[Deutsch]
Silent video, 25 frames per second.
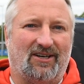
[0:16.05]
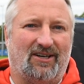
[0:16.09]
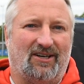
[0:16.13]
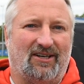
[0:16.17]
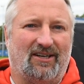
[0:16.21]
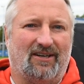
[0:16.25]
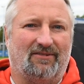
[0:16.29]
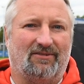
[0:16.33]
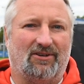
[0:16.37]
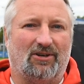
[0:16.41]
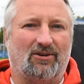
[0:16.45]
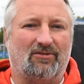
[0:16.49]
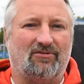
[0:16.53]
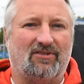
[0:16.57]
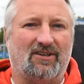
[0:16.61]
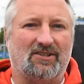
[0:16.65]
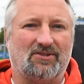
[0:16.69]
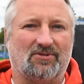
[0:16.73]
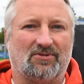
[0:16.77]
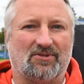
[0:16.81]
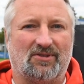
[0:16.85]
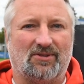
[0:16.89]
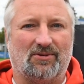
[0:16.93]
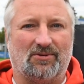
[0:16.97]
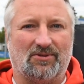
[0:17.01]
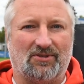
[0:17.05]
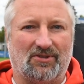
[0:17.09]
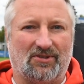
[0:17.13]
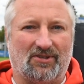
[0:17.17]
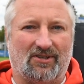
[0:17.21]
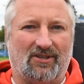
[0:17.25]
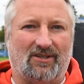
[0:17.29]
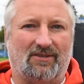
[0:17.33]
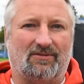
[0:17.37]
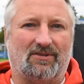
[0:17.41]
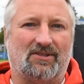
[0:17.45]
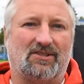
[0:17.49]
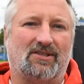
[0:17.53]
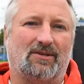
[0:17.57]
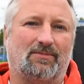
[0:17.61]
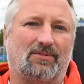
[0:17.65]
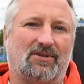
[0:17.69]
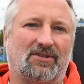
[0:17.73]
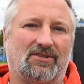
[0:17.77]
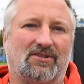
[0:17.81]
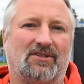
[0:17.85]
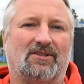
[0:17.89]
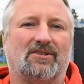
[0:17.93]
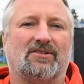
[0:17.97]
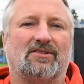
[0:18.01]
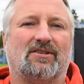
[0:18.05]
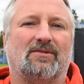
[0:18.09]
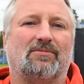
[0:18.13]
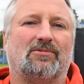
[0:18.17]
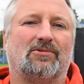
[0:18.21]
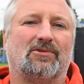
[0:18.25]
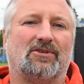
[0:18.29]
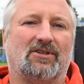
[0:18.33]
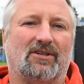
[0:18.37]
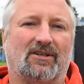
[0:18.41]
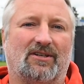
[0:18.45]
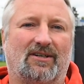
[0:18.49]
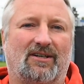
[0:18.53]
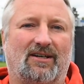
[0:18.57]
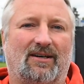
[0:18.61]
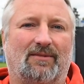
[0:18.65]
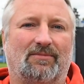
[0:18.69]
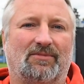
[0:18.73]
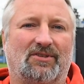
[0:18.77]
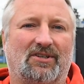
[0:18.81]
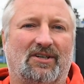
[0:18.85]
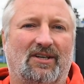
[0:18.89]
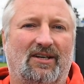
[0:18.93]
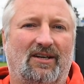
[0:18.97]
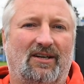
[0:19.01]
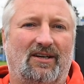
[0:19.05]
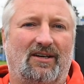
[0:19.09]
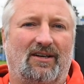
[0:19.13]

ja, irgendwie auch Fassungslosigkeit, was da passiert ist am Montagabend.